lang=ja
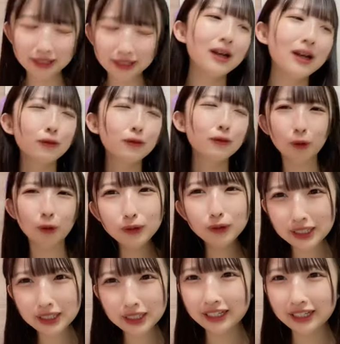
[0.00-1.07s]
研究生
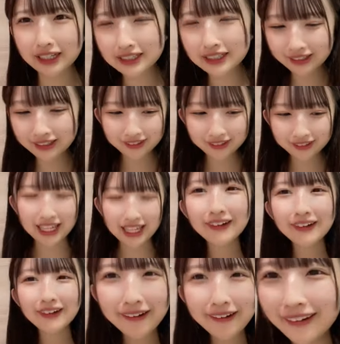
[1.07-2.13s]
最後俺
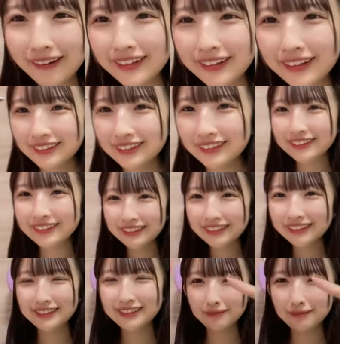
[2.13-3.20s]
研究生最後と
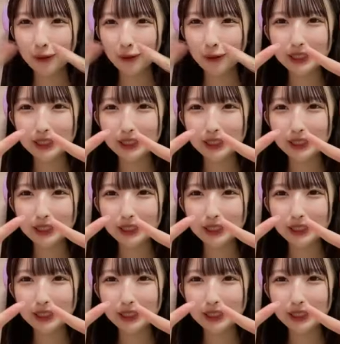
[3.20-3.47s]
かもう